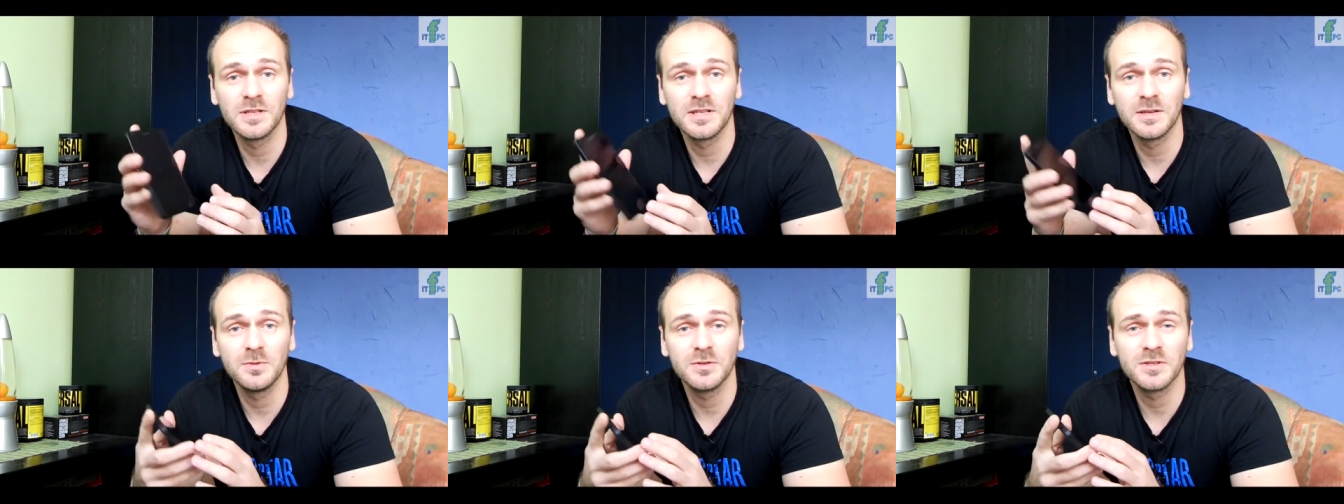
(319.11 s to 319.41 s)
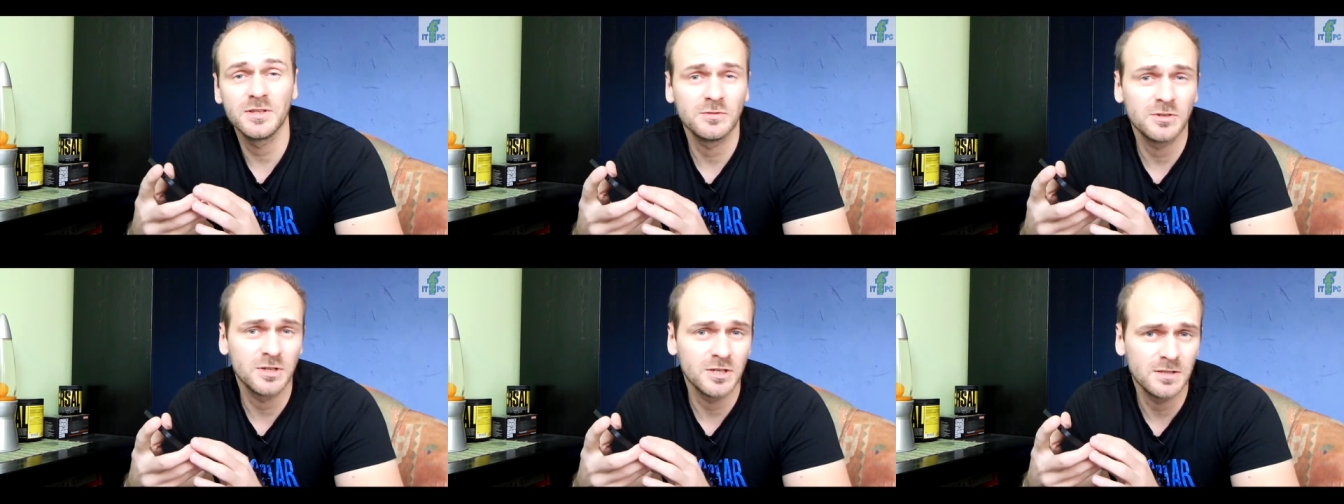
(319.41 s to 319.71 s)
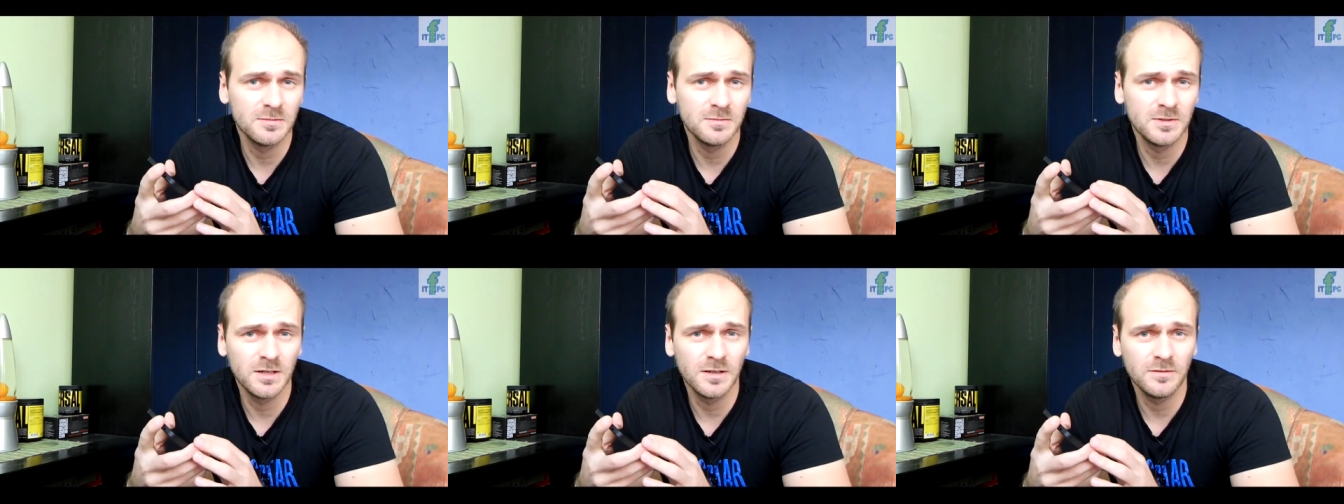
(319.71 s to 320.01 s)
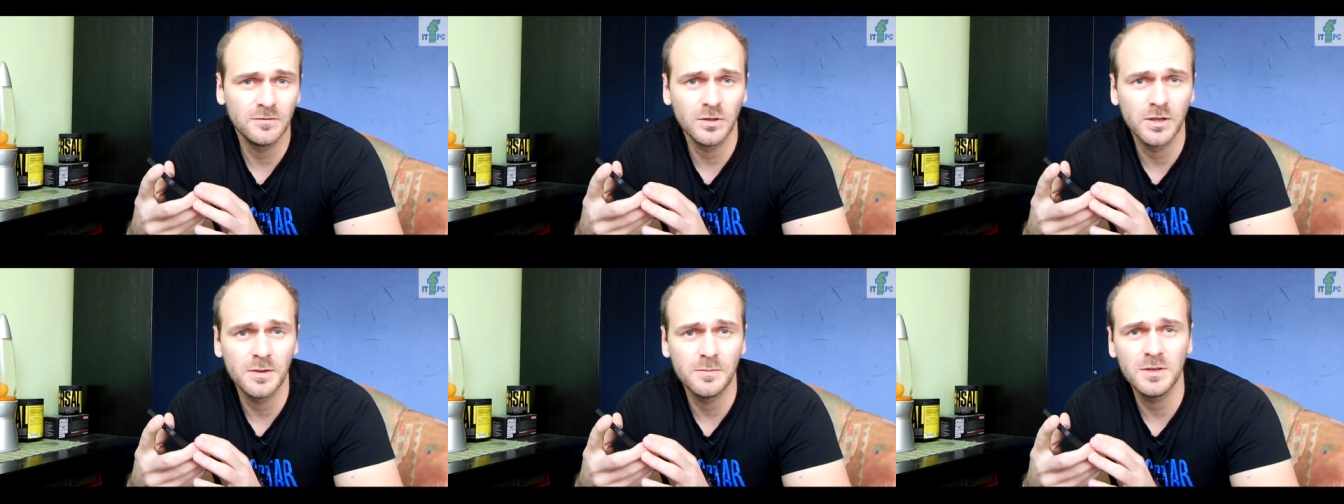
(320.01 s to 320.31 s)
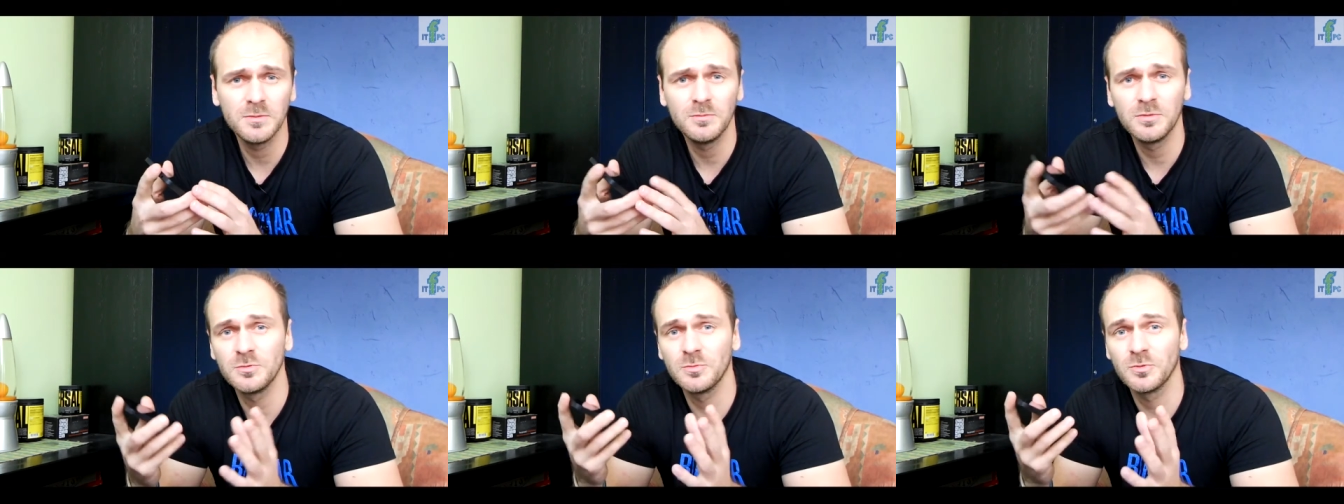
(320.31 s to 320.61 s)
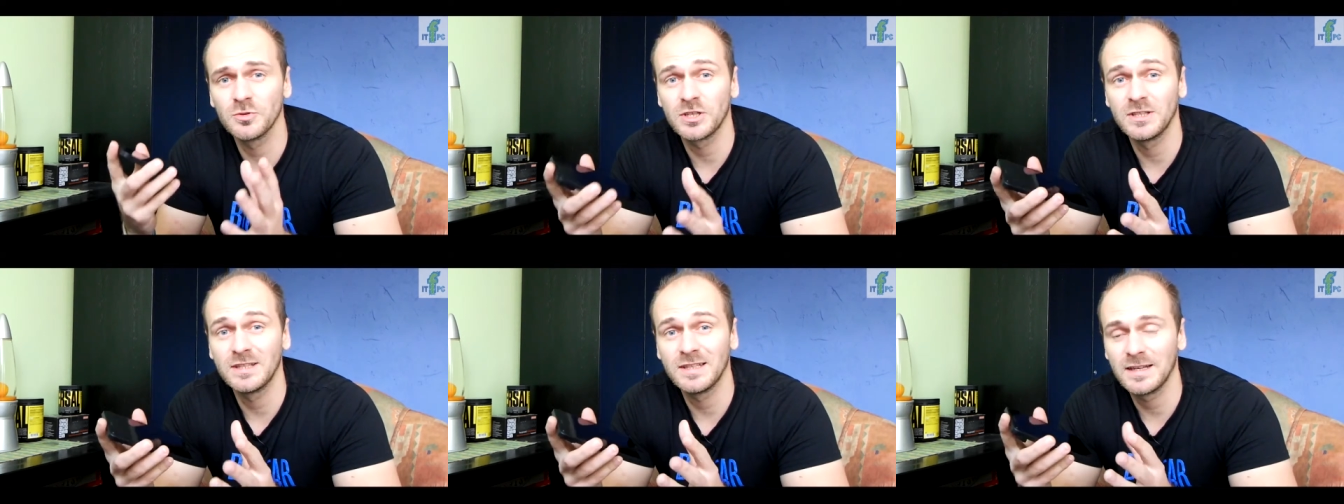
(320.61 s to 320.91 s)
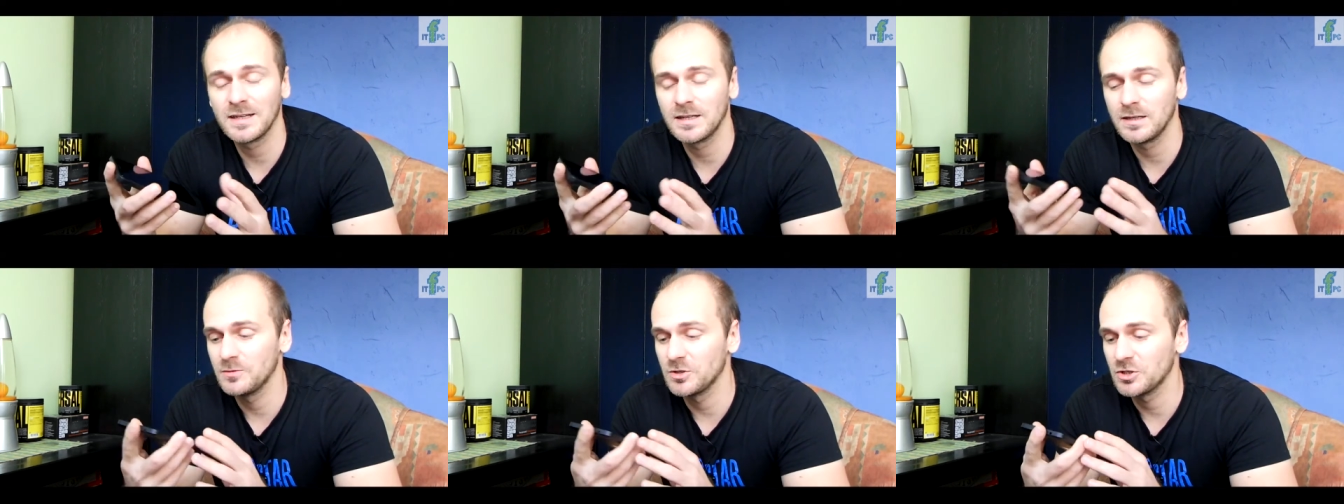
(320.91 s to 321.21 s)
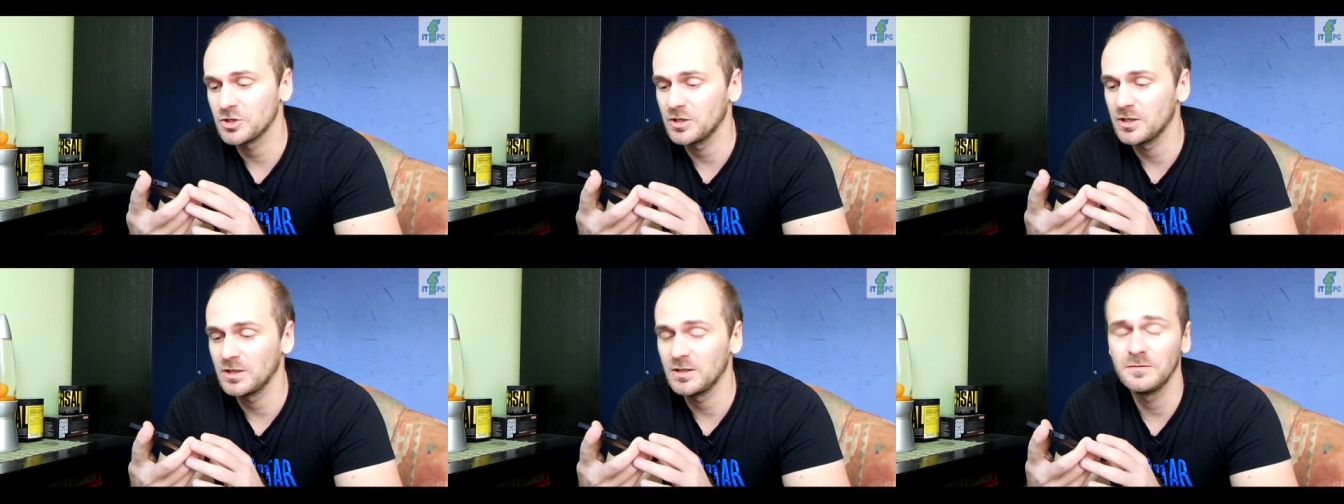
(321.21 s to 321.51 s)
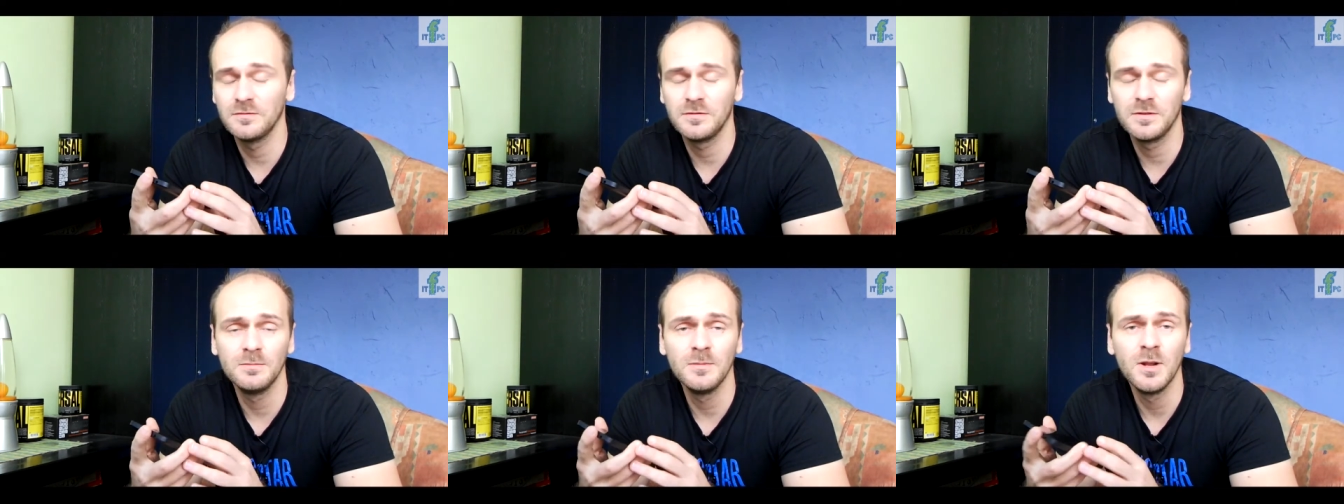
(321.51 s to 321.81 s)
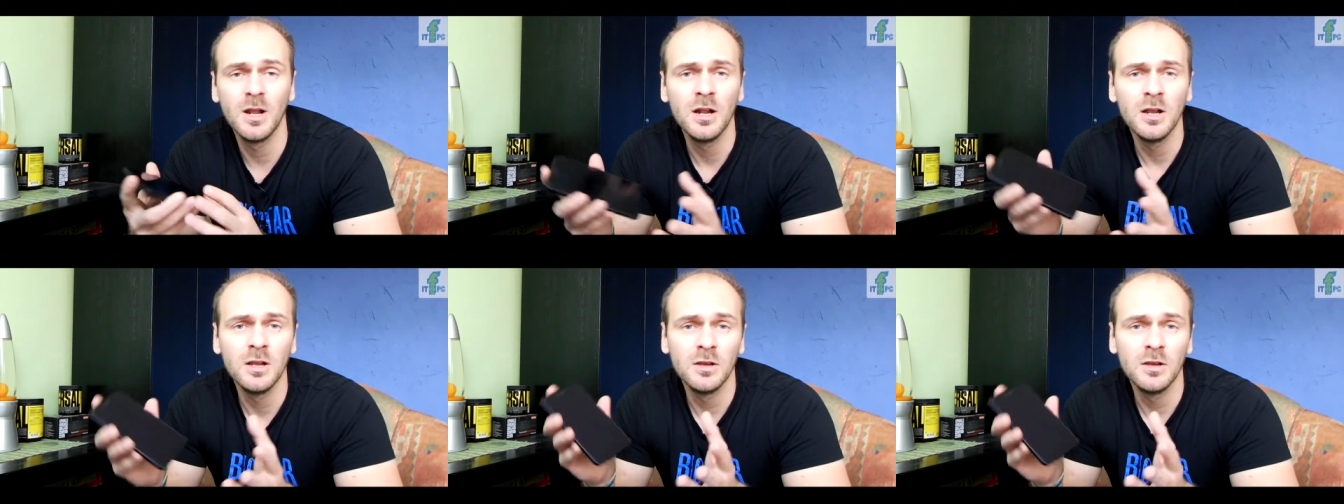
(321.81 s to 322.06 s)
zapoznał się z tym telefonem i być może nagram jeszcze jeden film,